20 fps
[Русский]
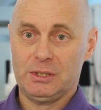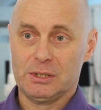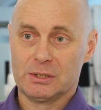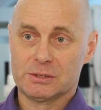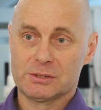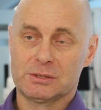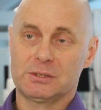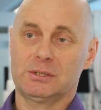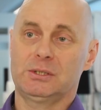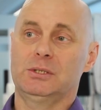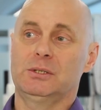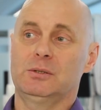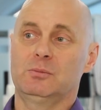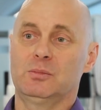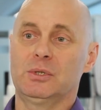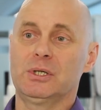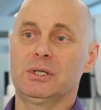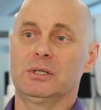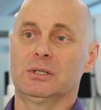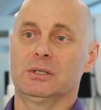лекции
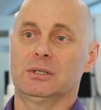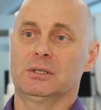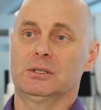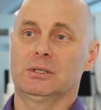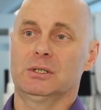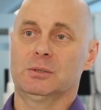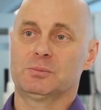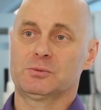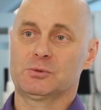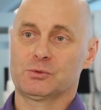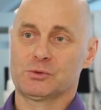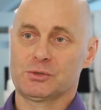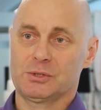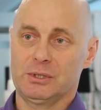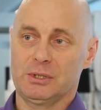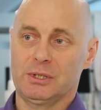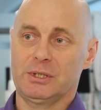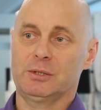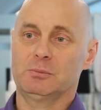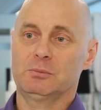мы
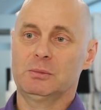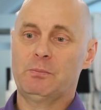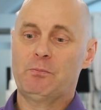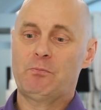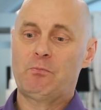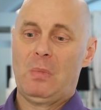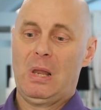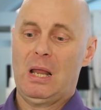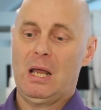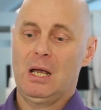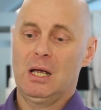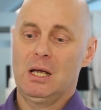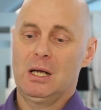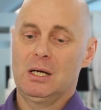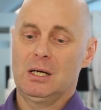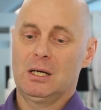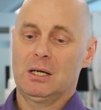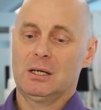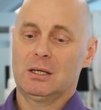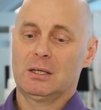обсуждаем,
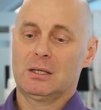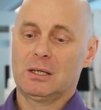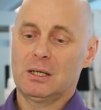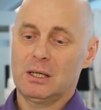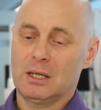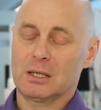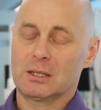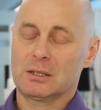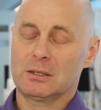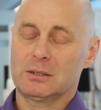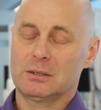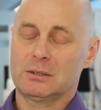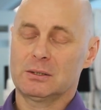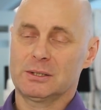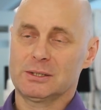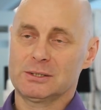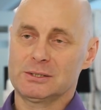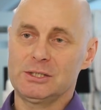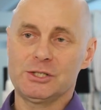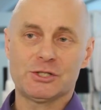как
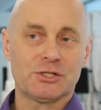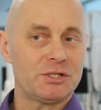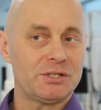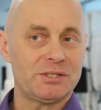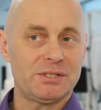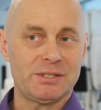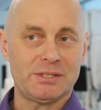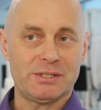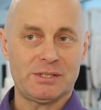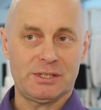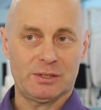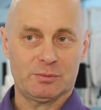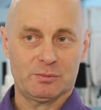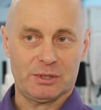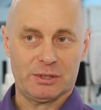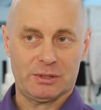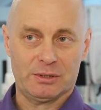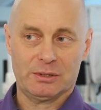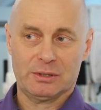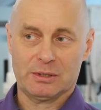различные
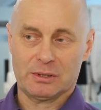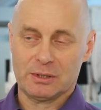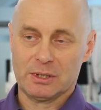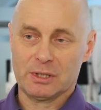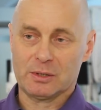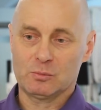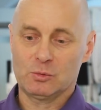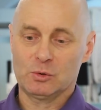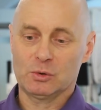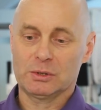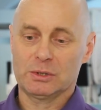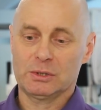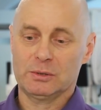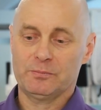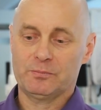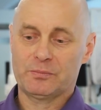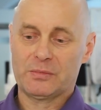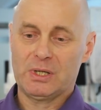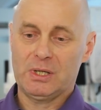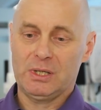системные
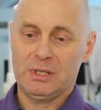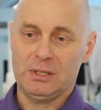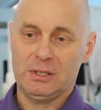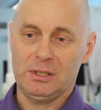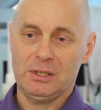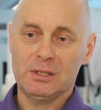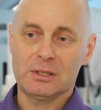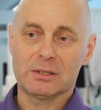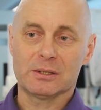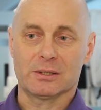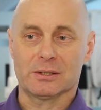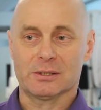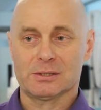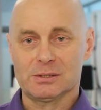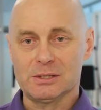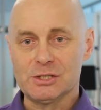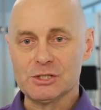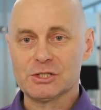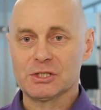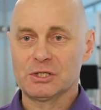гормоны или
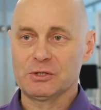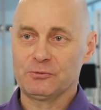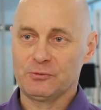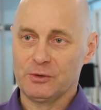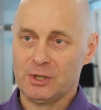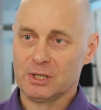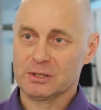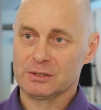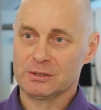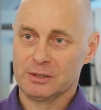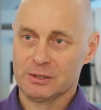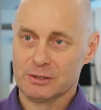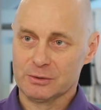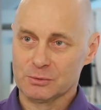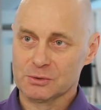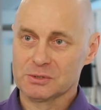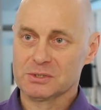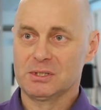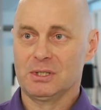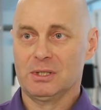различные факторы
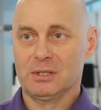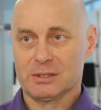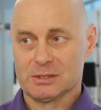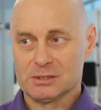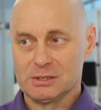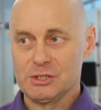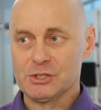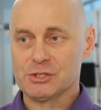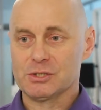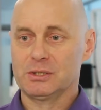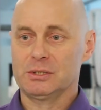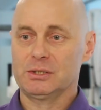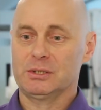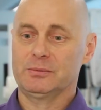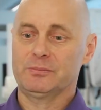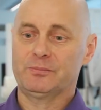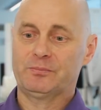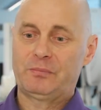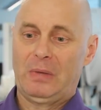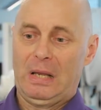роста или
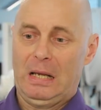различные